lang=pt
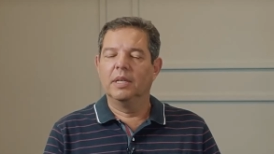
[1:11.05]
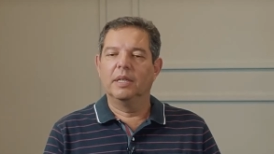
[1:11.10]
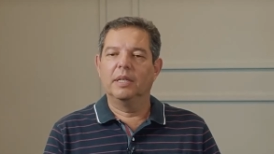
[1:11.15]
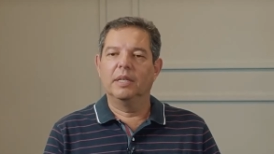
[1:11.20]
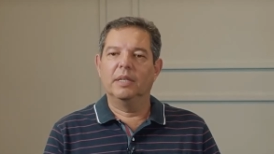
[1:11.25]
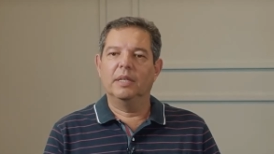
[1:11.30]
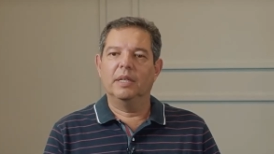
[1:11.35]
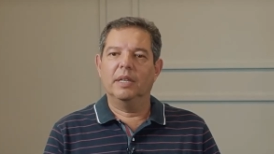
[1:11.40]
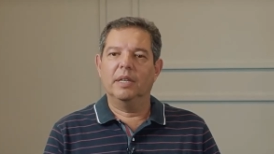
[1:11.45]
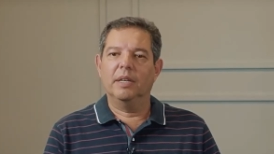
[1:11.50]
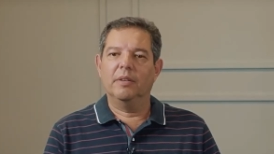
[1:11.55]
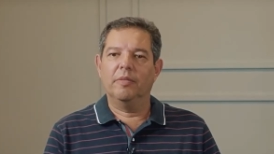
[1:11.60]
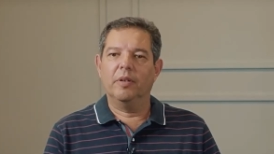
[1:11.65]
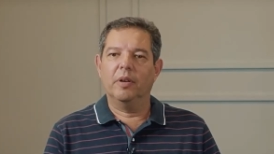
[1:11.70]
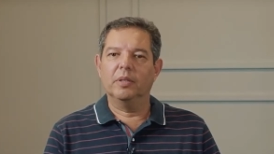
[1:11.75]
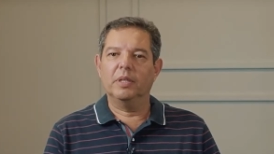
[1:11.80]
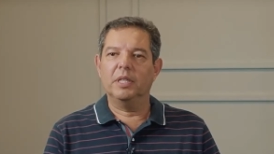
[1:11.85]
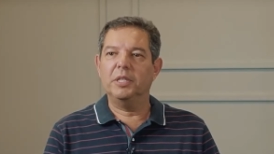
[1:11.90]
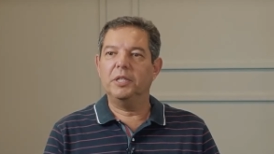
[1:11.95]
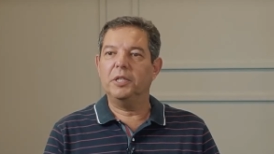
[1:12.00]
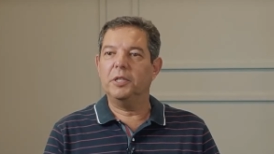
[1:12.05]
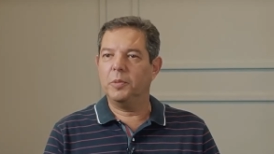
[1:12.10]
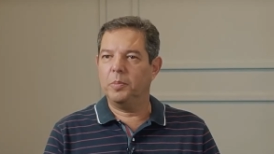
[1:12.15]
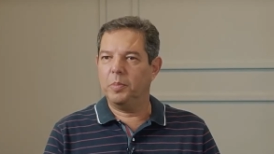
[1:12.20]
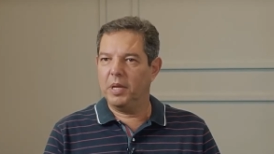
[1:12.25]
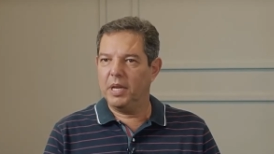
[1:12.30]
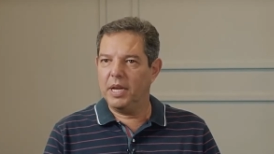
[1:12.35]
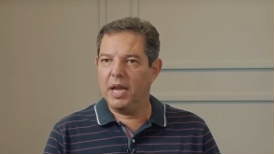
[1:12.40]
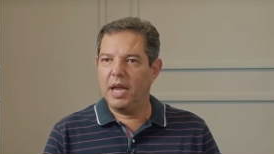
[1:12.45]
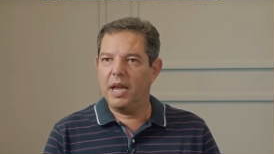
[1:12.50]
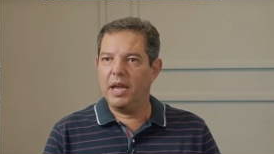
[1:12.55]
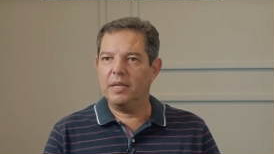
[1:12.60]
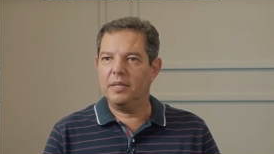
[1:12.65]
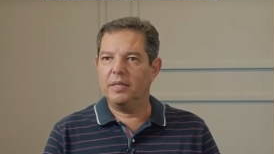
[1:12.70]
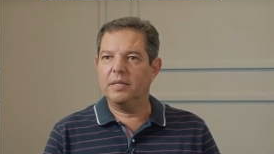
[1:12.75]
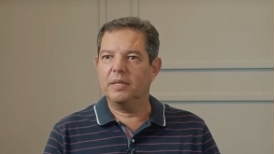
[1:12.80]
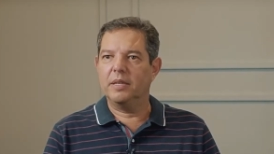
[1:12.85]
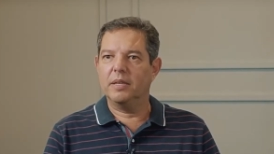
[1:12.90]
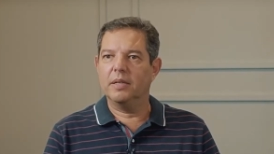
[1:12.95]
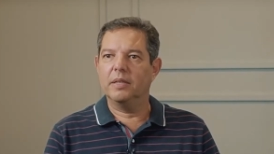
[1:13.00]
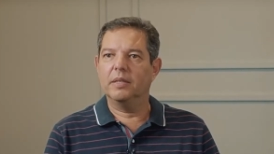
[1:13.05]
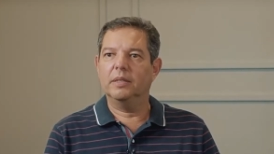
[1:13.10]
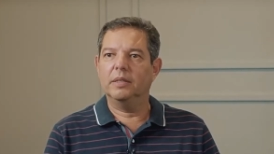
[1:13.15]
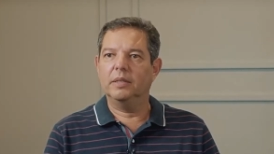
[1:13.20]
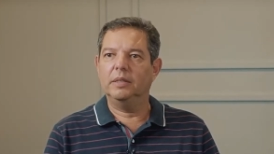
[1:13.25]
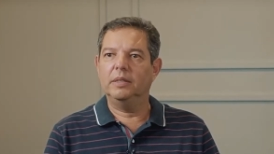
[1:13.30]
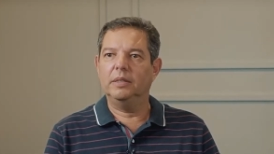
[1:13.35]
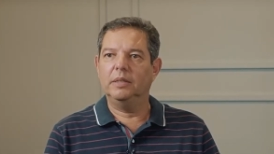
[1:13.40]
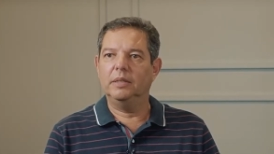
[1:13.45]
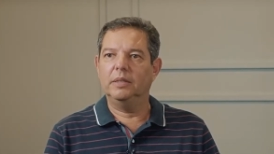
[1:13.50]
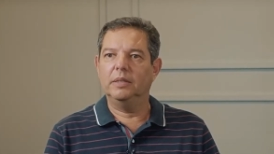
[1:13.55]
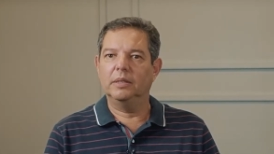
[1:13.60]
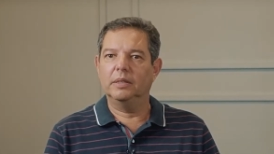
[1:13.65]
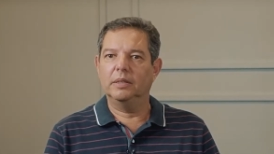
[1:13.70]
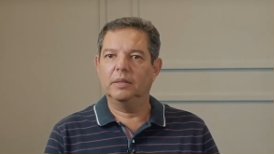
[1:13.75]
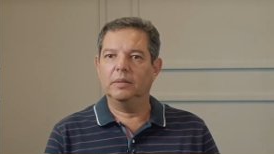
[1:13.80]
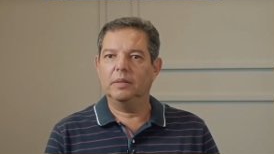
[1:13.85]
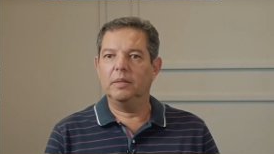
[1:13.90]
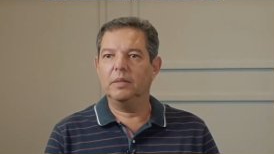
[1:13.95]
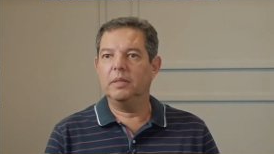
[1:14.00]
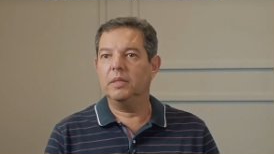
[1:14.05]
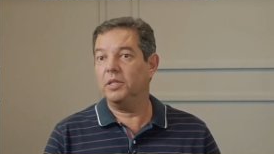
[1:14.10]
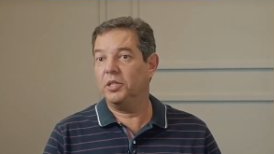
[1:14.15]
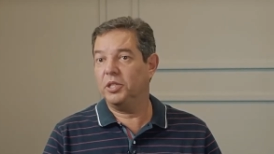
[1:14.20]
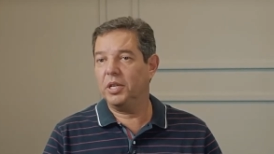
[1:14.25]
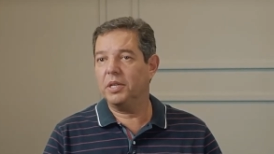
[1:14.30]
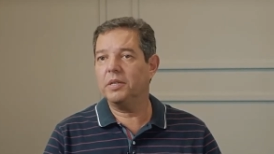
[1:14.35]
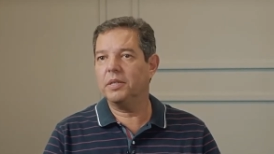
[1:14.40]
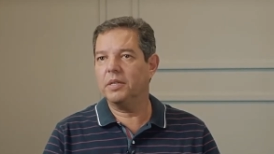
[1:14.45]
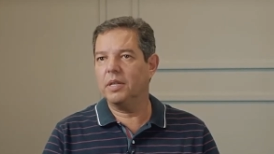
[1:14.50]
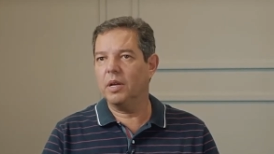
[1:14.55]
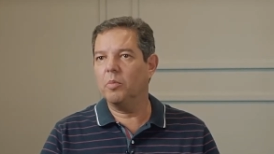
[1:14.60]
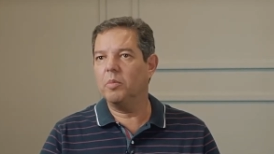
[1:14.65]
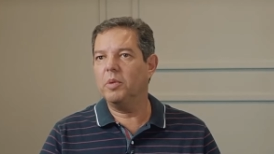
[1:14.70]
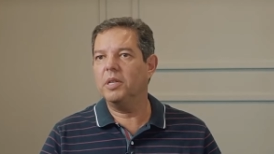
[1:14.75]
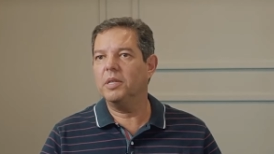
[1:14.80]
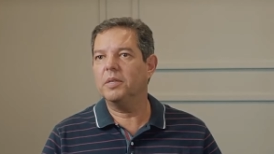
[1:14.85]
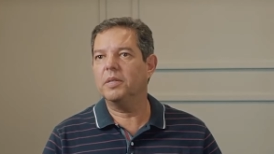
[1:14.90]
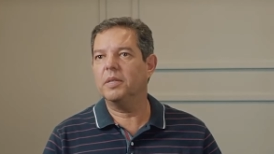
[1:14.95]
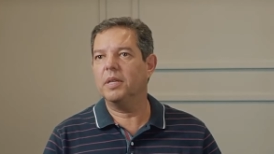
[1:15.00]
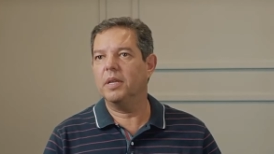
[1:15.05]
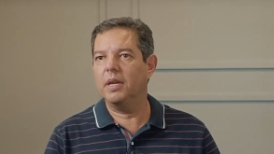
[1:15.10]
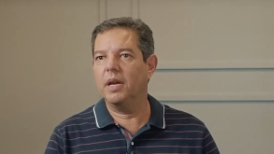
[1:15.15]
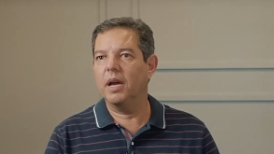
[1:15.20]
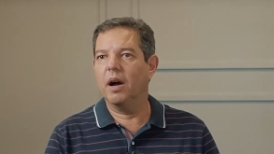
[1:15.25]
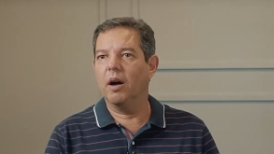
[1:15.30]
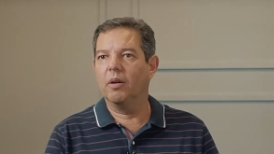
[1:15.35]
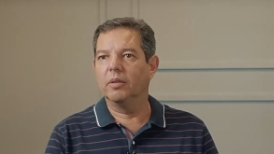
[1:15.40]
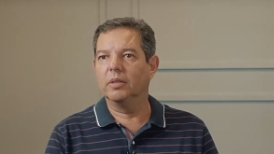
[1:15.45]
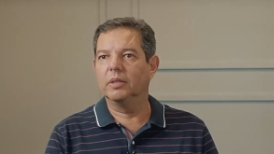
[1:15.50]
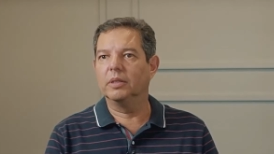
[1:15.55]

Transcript: é, falta de experiência em, em gestão ministerial.